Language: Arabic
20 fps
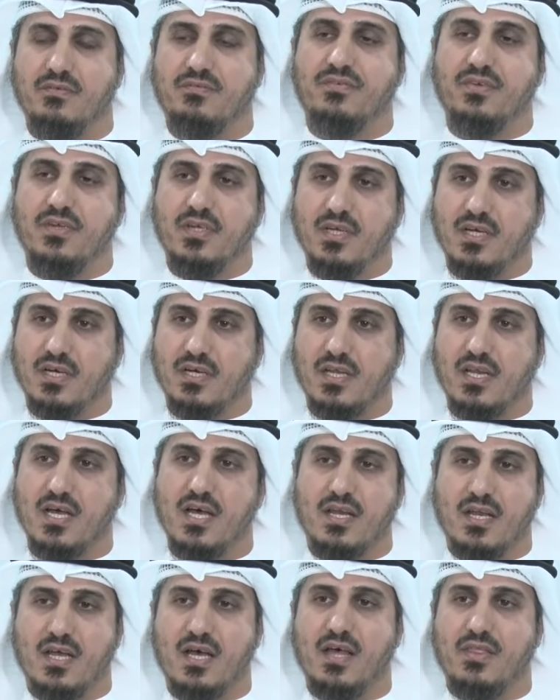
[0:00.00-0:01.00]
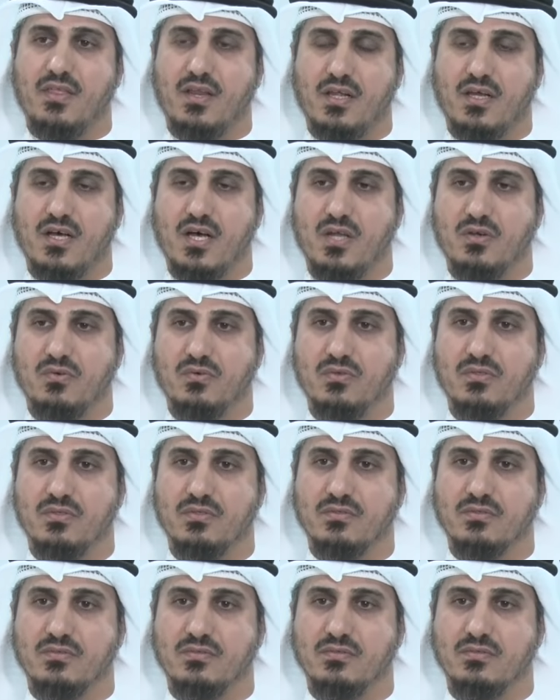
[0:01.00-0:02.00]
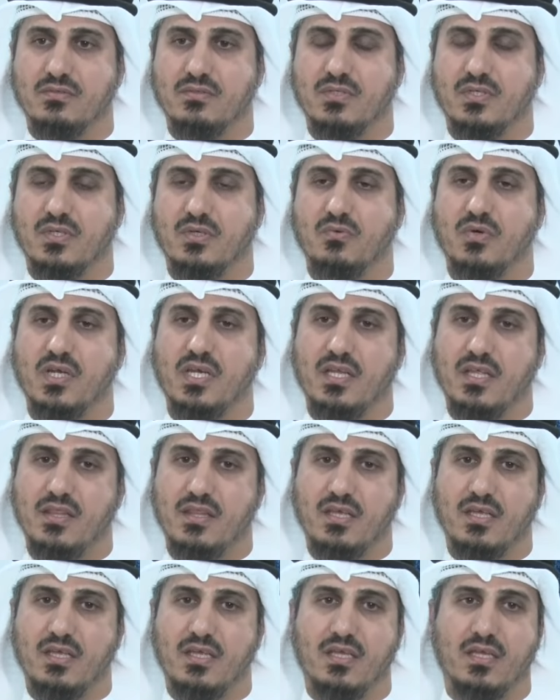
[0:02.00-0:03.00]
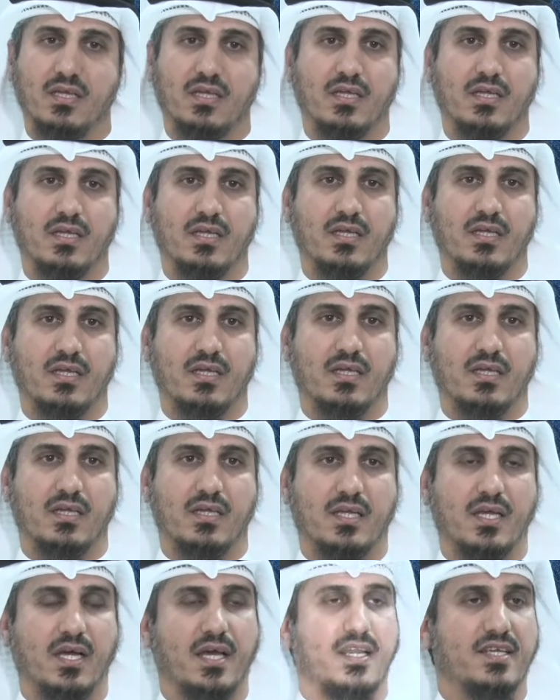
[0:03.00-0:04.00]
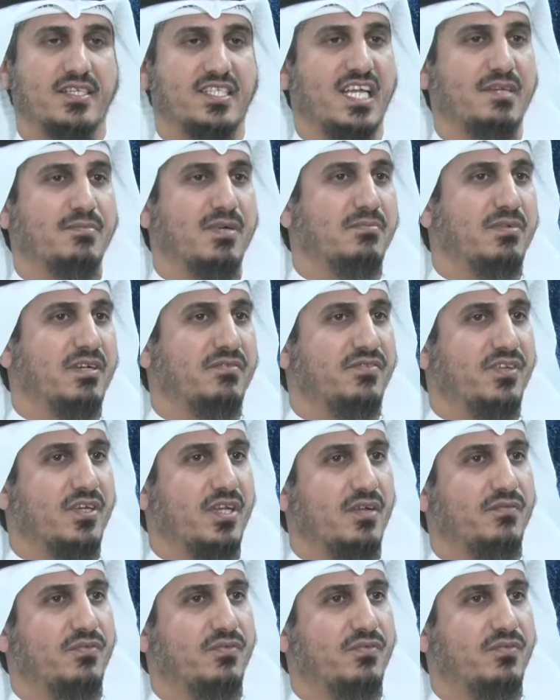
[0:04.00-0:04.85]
في إقرار هذا القانون والذي كان سببا في